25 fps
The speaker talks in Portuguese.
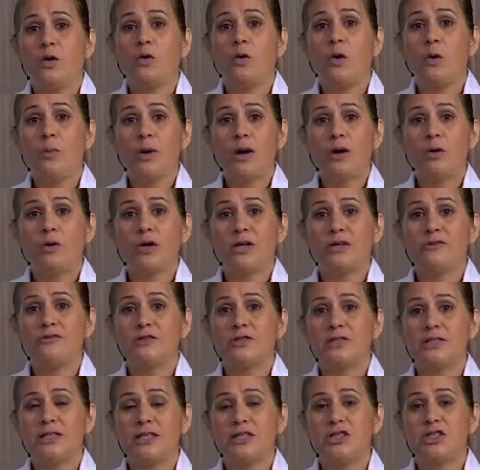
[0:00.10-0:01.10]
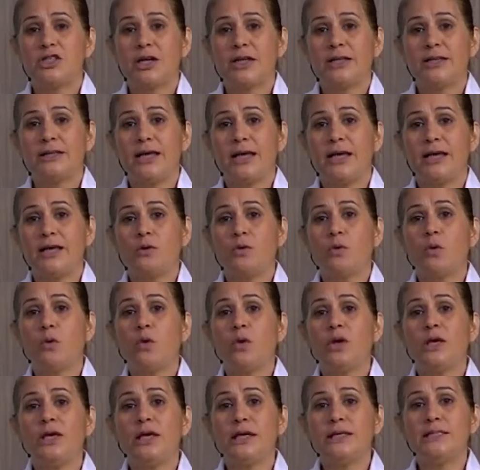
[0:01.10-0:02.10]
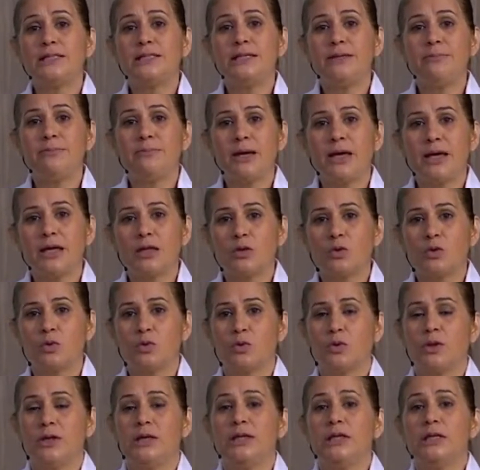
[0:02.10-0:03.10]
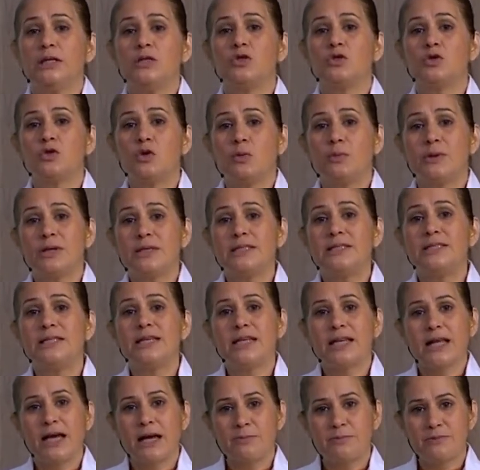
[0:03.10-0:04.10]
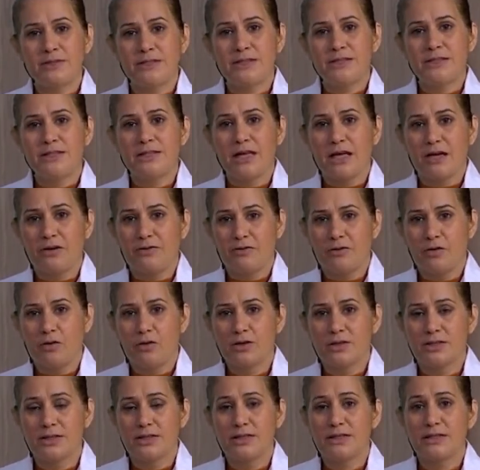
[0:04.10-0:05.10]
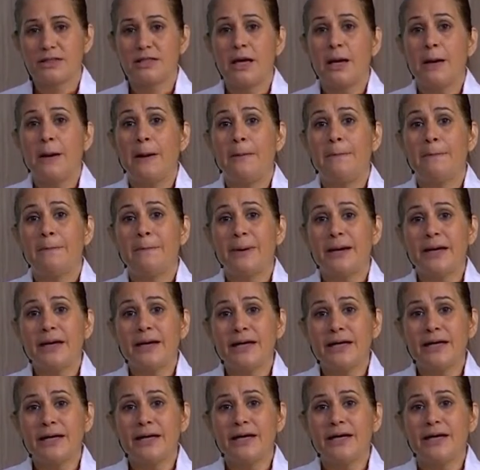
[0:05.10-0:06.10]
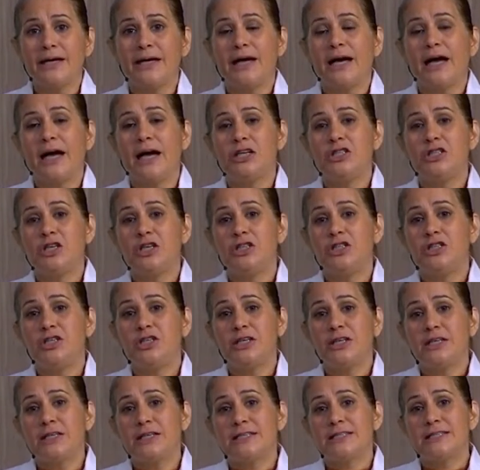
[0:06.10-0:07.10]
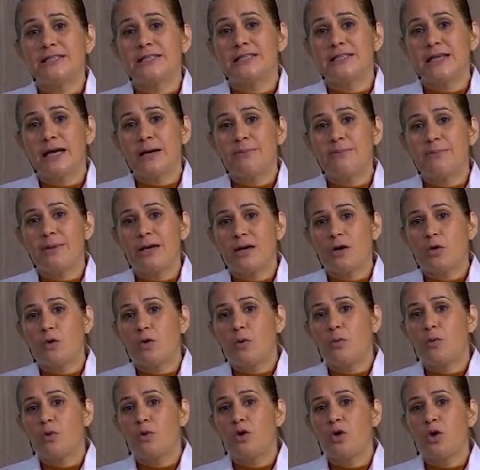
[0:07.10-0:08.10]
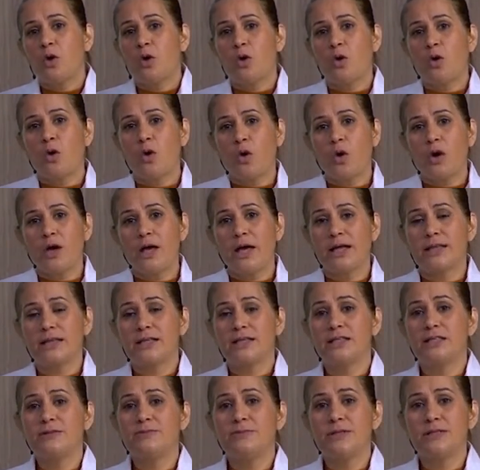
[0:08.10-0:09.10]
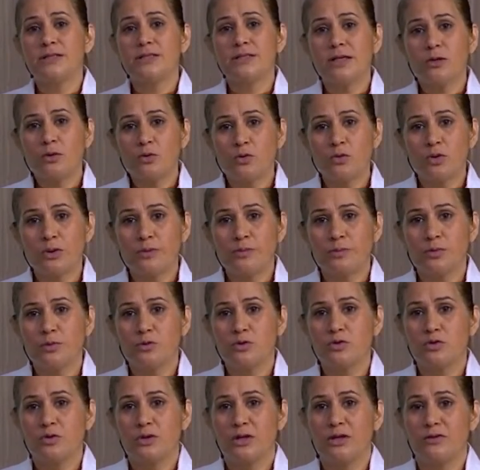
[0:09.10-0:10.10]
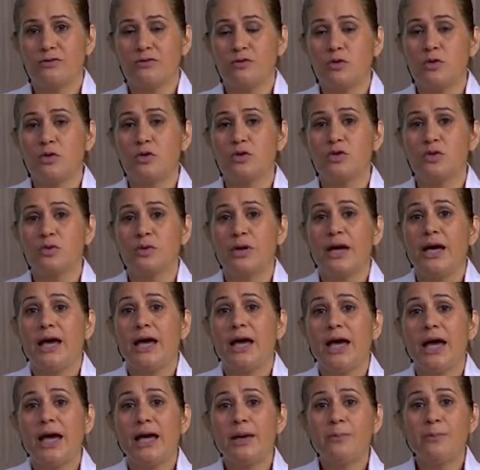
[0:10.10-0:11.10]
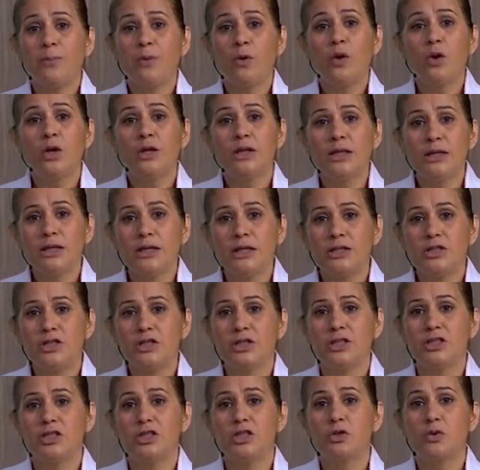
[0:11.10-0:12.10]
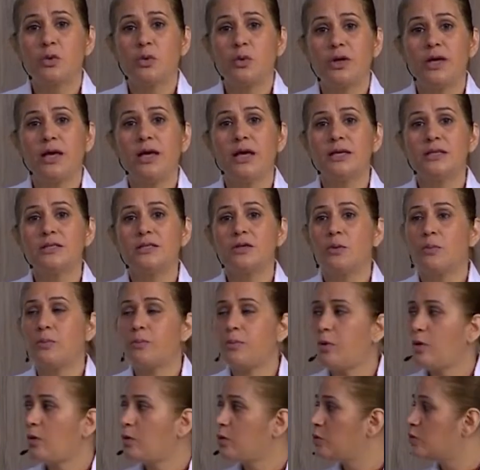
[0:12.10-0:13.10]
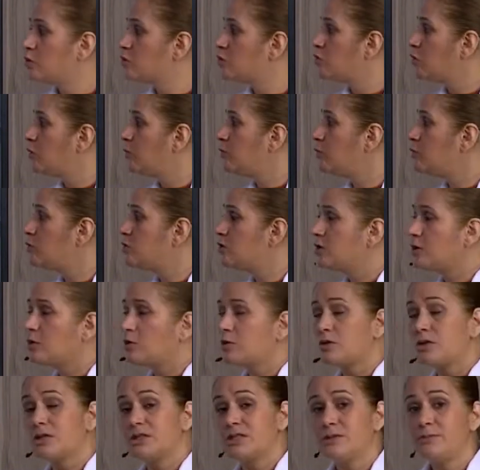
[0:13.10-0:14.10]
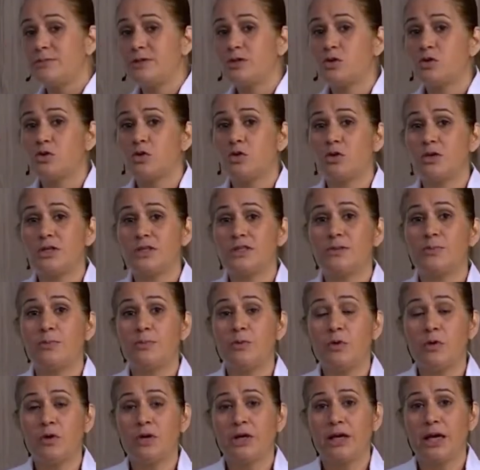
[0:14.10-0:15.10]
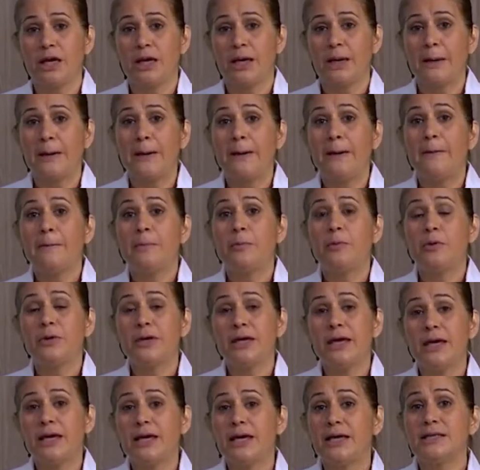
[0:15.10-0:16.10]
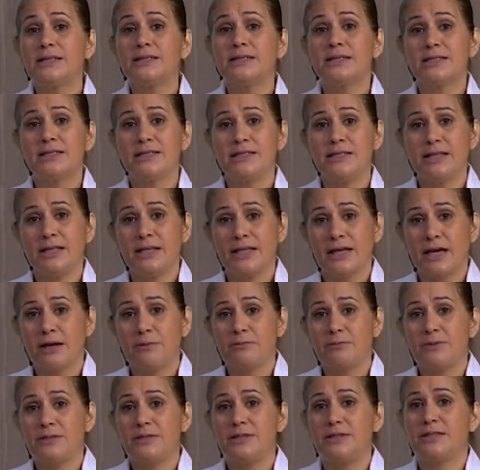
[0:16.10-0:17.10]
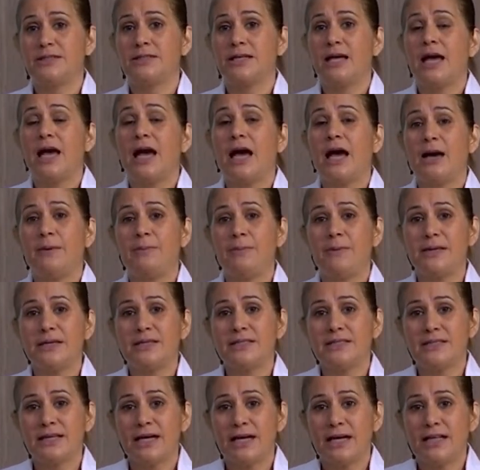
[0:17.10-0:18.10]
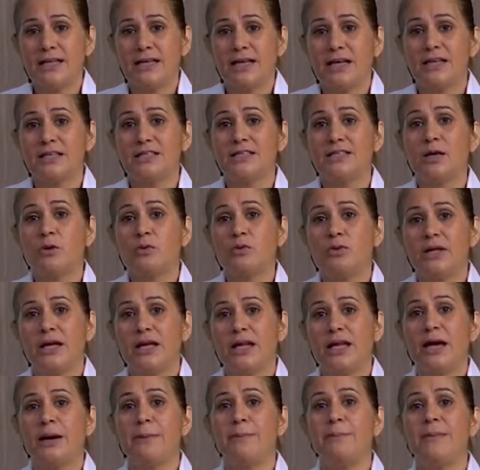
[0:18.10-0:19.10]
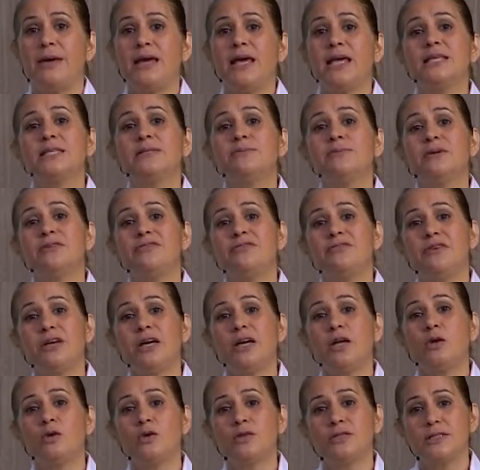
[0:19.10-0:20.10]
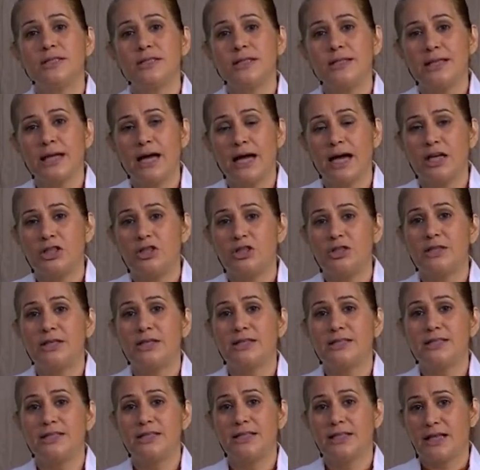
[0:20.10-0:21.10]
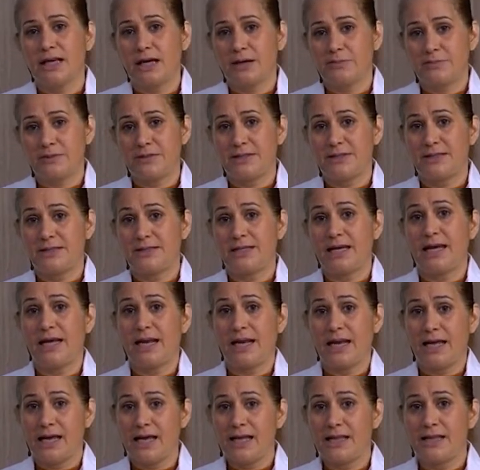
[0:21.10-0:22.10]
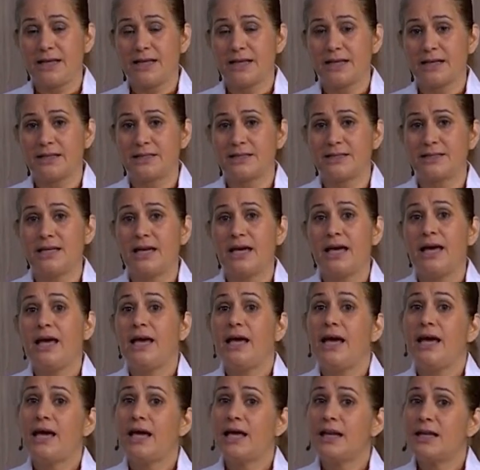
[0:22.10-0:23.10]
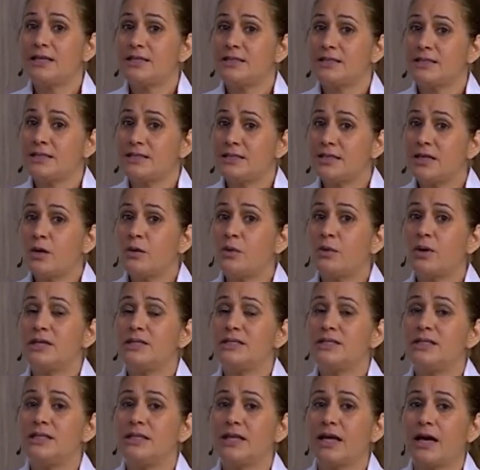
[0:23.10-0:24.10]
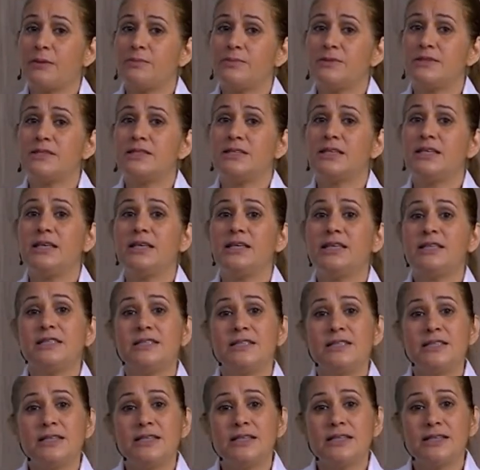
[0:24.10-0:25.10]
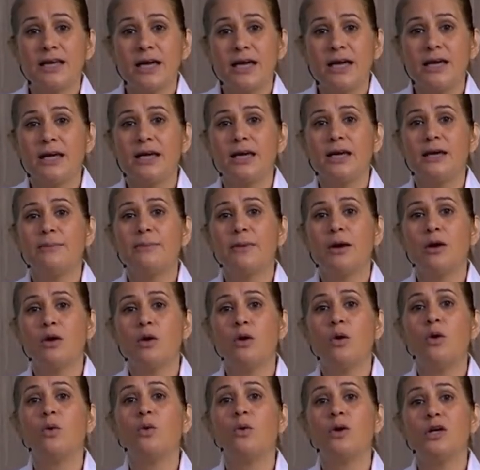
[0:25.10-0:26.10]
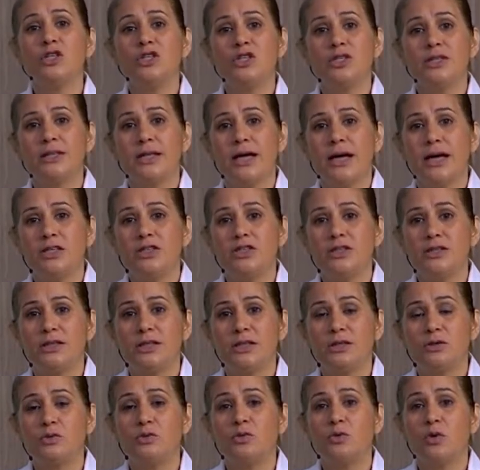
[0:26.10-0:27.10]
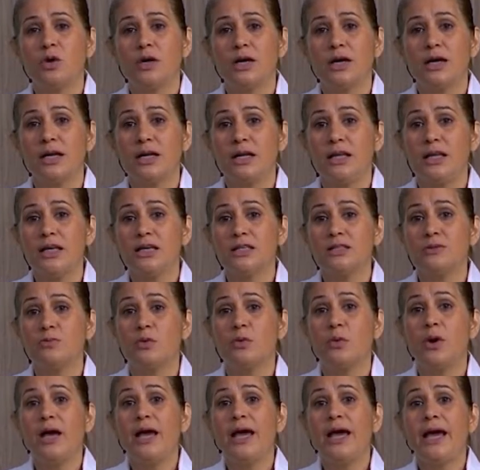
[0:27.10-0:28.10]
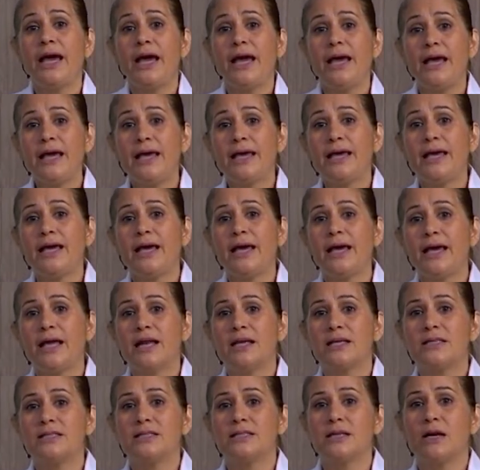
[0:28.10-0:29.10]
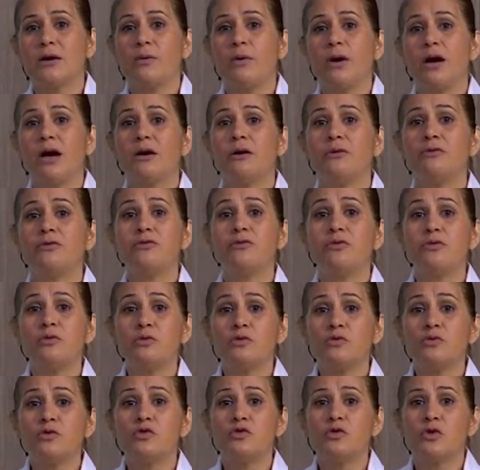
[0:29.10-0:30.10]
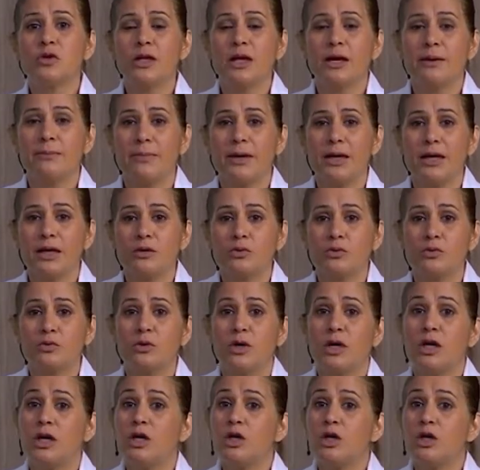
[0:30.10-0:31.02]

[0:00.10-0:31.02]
Como agora vocês já têm o conhecimento sobre as sinapses nervosas para a gente saber como que ocorre a transmissão do impulso nervoso, é importante que a gente conheça um pouco sobre os neurotransmissores. Por quê? Porque essas sinapses, apesar delas não terem a mesma velocidade das sinapses elétricas, elas são as sinapses que se têm em maior quantidade dentro do organismo em relação ao funcionamento